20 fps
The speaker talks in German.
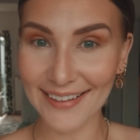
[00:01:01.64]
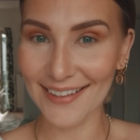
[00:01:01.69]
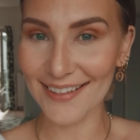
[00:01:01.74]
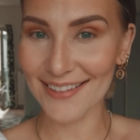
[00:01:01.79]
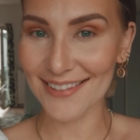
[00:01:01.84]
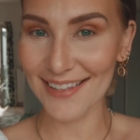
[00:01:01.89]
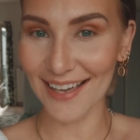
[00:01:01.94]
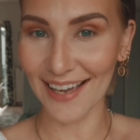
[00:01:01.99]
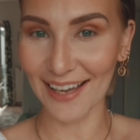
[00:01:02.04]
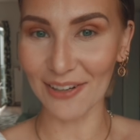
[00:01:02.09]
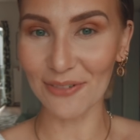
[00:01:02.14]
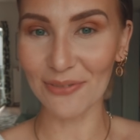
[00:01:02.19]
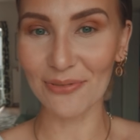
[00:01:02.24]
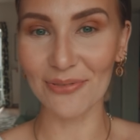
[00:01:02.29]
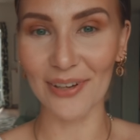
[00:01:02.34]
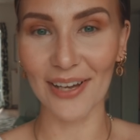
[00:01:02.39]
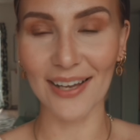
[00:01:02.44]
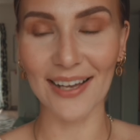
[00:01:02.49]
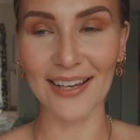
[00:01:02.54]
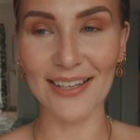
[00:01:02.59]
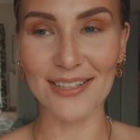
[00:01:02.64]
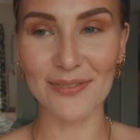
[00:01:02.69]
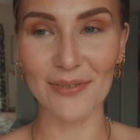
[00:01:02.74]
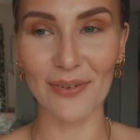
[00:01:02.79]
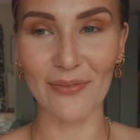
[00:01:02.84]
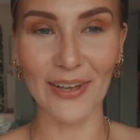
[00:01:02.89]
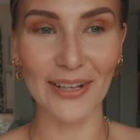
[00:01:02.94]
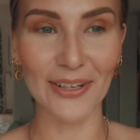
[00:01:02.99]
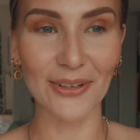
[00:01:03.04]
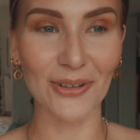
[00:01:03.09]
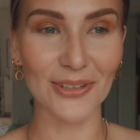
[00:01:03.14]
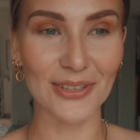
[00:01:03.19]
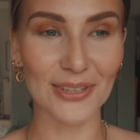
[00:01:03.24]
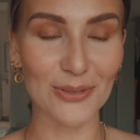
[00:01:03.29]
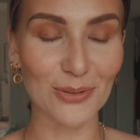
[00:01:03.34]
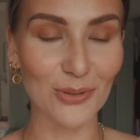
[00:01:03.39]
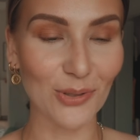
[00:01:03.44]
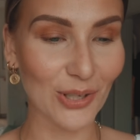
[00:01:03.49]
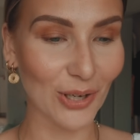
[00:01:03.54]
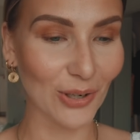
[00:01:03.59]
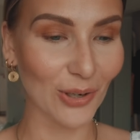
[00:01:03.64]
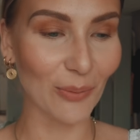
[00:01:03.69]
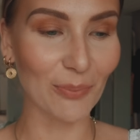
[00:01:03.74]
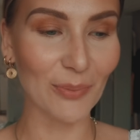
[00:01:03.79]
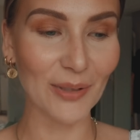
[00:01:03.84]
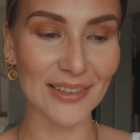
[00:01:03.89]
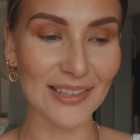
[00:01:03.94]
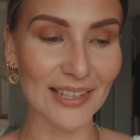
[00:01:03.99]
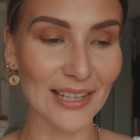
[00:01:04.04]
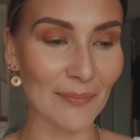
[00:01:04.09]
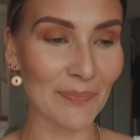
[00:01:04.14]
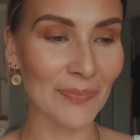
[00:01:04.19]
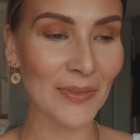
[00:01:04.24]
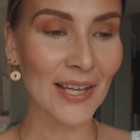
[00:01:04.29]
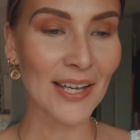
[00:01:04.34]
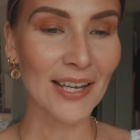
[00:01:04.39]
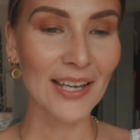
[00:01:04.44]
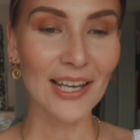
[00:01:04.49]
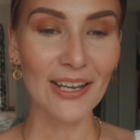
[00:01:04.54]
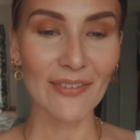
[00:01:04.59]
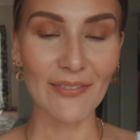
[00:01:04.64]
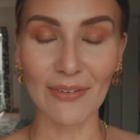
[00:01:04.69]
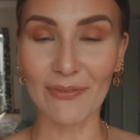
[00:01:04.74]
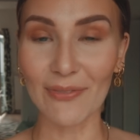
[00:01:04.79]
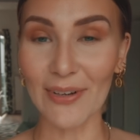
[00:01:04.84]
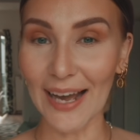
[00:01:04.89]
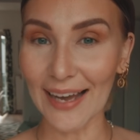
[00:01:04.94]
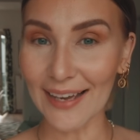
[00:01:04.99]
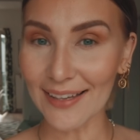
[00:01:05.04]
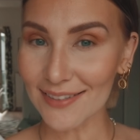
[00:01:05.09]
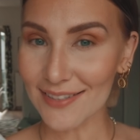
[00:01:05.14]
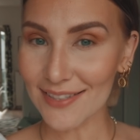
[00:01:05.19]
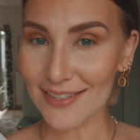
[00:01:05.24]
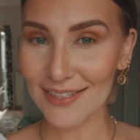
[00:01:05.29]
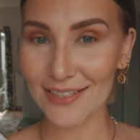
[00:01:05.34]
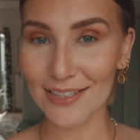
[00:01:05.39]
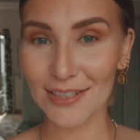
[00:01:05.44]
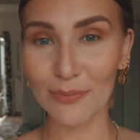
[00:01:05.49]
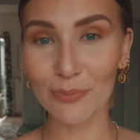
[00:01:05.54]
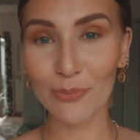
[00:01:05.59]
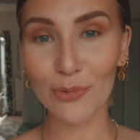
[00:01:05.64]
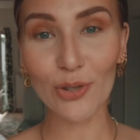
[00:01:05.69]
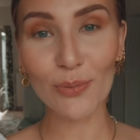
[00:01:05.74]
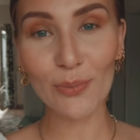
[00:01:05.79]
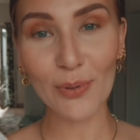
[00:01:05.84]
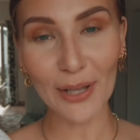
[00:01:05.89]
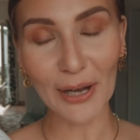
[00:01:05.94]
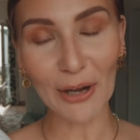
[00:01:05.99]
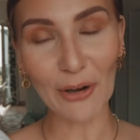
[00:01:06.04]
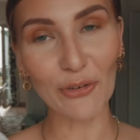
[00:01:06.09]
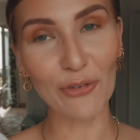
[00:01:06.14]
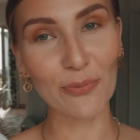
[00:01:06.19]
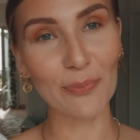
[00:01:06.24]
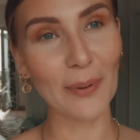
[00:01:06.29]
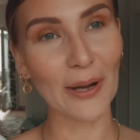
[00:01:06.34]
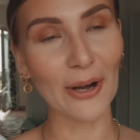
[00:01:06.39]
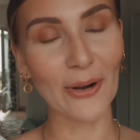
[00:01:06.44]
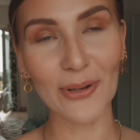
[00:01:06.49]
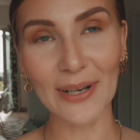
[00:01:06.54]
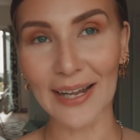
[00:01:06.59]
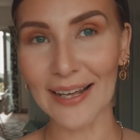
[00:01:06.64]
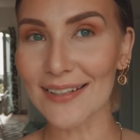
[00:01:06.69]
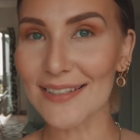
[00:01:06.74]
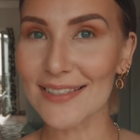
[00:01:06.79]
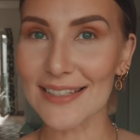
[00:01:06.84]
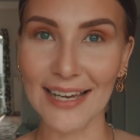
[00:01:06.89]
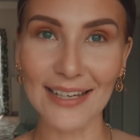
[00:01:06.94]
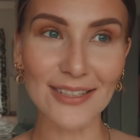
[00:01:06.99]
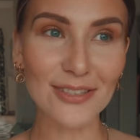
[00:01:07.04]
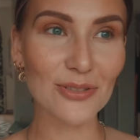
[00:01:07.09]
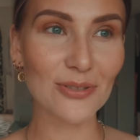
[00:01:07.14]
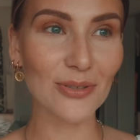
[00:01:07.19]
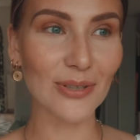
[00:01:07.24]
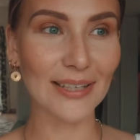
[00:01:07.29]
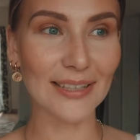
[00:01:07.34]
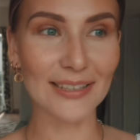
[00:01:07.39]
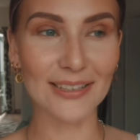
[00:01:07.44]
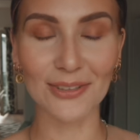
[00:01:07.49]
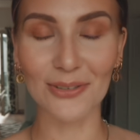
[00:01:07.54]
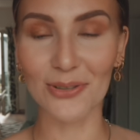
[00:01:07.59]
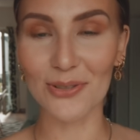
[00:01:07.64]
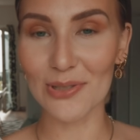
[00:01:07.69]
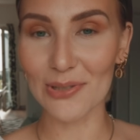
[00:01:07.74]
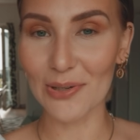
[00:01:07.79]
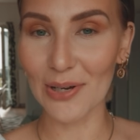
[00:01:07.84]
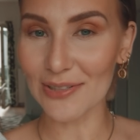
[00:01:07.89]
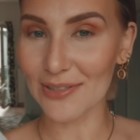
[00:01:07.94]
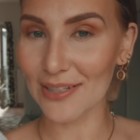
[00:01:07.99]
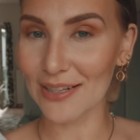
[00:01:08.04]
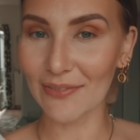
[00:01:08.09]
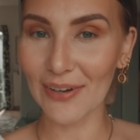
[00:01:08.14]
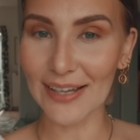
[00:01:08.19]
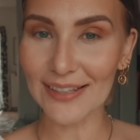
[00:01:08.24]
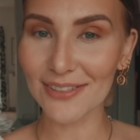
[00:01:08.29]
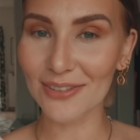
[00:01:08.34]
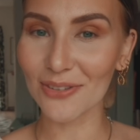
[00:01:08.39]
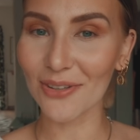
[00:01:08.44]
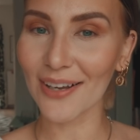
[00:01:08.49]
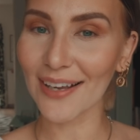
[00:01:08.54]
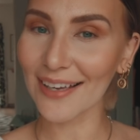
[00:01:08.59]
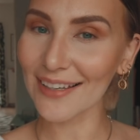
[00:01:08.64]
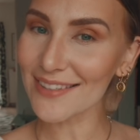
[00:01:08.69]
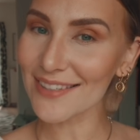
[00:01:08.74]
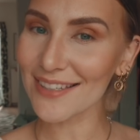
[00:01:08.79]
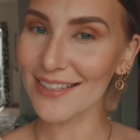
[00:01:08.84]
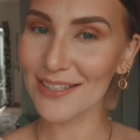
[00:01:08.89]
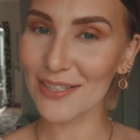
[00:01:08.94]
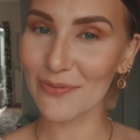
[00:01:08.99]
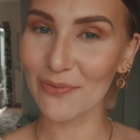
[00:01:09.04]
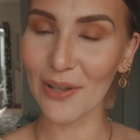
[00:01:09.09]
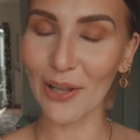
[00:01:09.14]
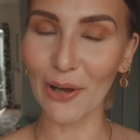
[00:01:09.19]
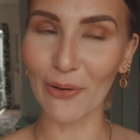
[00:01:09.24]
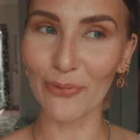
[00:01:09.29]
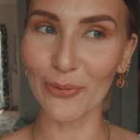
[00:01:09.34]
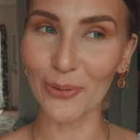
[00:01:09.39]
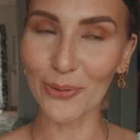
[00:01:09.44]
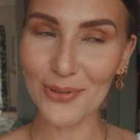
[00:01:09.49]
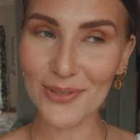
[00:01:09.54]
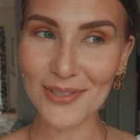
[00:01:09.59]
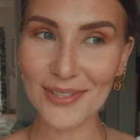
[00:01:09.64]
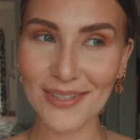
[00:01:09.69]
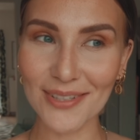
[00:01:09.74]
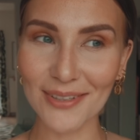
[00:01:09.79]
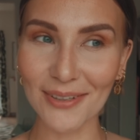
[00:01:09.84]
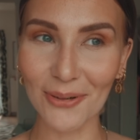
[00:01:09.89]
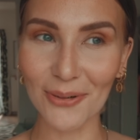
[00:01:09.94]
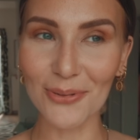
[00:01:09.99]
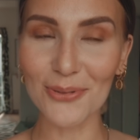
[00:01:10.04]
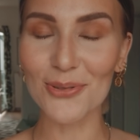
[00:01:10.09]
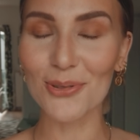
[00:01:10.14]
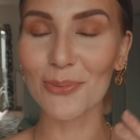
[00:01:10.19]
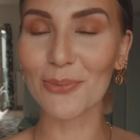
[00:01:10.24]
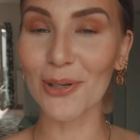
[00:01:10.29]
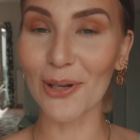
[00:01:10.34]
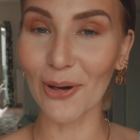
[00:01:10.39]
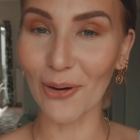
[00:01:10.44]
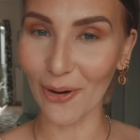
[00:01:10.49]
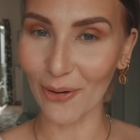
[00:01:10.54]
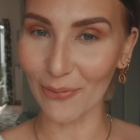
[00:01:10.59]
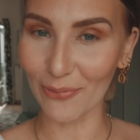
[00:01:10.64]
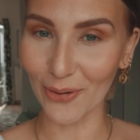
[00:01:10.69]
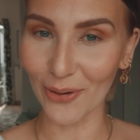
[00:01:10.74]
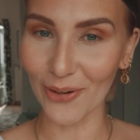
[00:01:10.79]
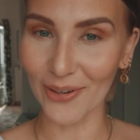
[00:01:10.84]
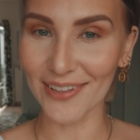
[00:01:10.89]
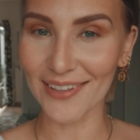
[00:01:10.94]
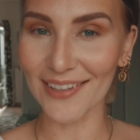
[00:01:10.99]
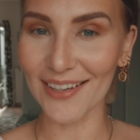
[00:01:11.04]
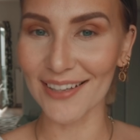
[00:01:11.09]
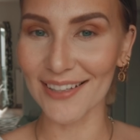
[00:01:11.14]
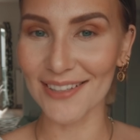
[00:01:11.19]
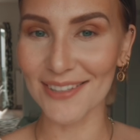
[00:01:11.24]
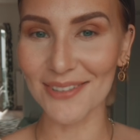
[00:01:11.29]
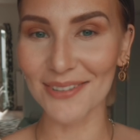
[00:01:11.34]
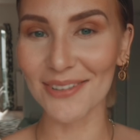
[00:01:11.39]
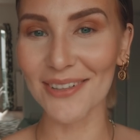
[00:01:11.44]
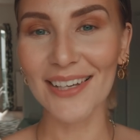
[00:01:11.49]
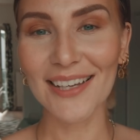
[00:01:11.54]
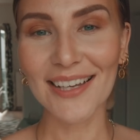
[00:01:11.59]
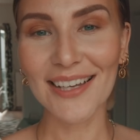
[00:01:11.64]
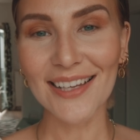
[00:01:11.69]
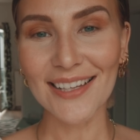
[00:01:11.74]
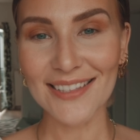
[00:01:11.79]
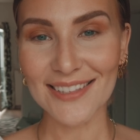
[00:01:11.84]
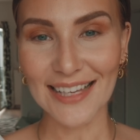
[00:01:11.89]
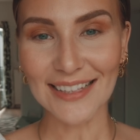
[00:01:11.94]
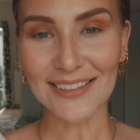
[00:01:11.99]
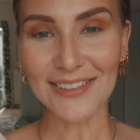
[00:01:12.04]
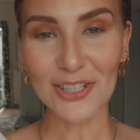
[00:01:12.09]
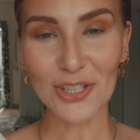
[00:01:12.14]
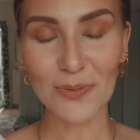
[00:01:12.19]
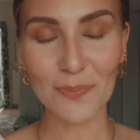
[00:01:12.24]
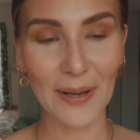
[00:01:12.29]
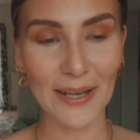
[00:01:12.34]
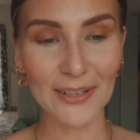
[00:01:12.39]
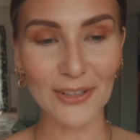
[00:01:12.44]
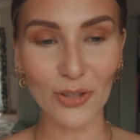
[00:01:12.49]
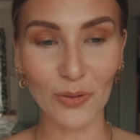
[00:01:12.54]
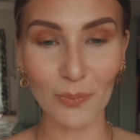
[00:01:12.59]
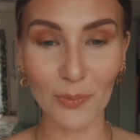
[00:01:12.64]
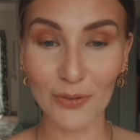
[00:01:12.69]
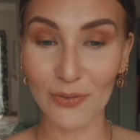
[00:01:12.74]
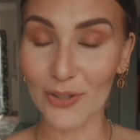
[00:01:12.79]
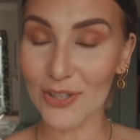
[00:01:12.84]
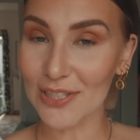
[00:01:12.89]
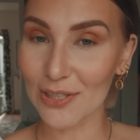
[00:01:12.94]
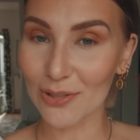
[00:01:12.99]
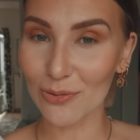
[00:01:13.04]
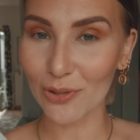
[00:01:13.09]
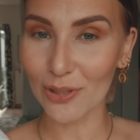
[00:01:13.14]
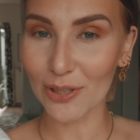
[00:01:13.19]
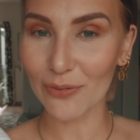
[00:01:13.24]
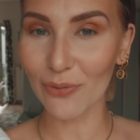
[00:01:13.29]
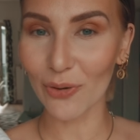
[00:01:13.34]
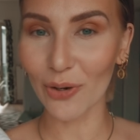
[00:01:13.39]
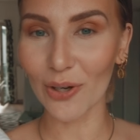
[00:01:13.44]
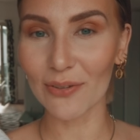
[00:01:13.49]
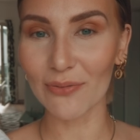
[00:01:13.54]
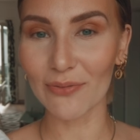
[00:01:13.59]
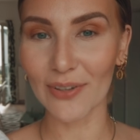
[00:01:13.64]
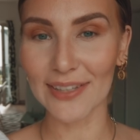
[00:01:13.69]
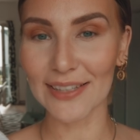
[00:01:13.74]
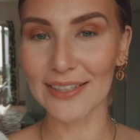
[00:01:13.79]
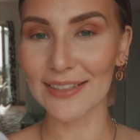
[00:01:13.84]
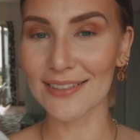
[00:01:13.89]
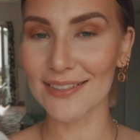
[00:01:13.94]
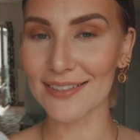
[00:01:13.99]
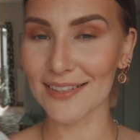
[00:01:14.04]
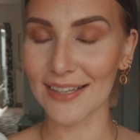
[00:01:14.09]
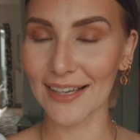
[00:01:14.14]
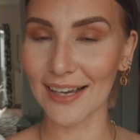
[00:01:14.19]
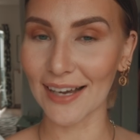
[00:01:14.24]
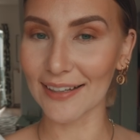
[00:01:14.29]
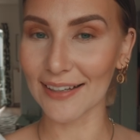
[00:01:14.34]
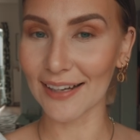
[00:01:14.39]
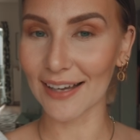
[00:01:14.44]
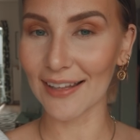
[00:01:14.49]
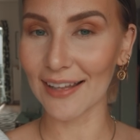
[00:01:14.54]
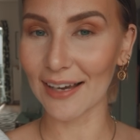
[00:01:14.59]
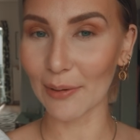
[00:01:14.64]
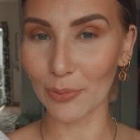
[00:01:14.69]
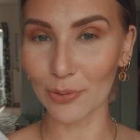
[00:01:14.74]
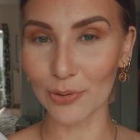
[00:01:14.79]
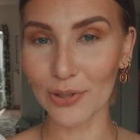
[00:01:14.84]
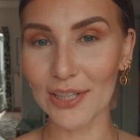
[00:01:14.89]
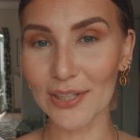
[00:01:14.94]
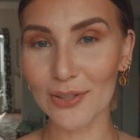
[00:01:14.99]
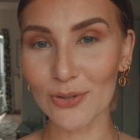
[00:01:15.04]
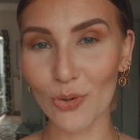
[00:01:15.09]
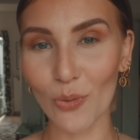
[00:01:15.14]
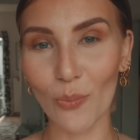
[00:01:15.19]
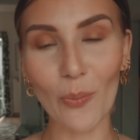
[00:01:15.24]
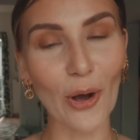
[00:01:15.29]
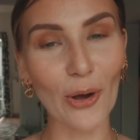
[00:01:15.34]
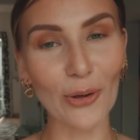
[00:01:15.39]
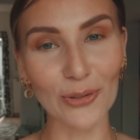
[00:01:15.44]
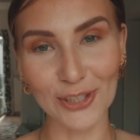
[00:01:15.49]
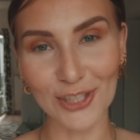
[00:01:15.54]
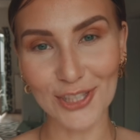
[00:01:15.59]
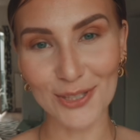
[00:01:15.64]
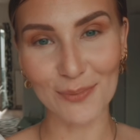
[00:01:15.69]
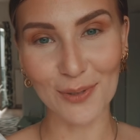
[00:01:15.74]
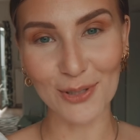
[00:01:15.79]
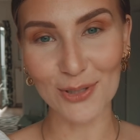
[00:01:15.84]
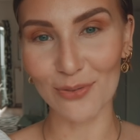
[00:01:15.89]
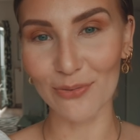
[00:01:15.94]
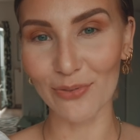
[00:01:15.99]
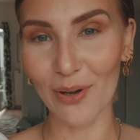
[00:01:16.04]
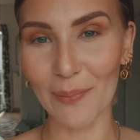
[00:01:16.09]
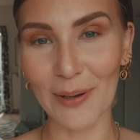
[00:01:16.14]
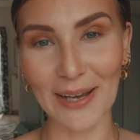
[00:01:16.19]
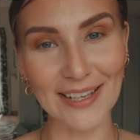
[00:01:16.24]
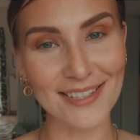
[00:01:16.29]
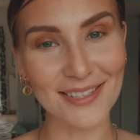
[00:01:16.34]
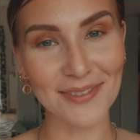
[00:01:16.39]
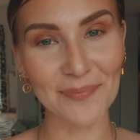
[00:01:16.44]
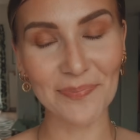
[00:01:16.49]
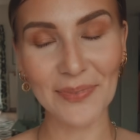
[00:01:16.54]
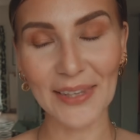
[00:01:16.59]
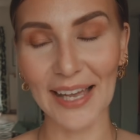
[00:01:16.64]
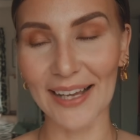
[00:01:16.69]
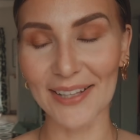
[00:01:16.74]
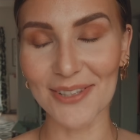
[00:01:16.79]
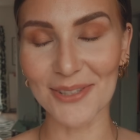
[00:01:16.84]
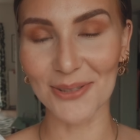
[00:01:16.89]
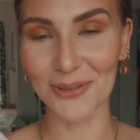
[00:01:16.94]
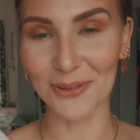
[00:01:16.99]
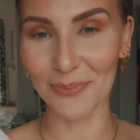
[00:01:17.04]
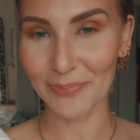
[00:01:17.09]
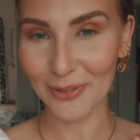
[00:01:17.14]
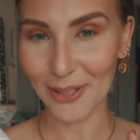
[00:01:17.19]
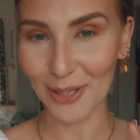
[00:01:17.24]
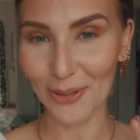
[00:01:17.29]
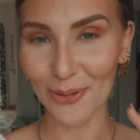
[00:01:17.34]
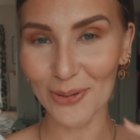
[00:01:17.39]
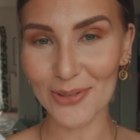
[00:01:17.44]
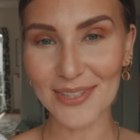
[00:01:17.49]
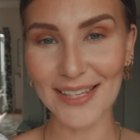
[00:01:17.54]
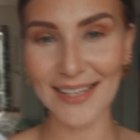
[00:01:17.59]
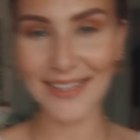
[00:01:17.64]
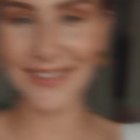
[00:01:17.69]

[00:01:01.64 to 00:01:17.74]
erst der Anfang. Also wir werden euch natürlich auch noch mitnehmen, wenn wir einziehen, Möbel aufbauen, alles einziehen einzurichten und so. Also da wartet noch ganz, ganz viel auf uns und somit auch auf euch. Also seid gespannt und mich würde es natürlich freuen, wenn ihr diesen Kanal abonniert, um auch nichts mehr zu verpassen. Also los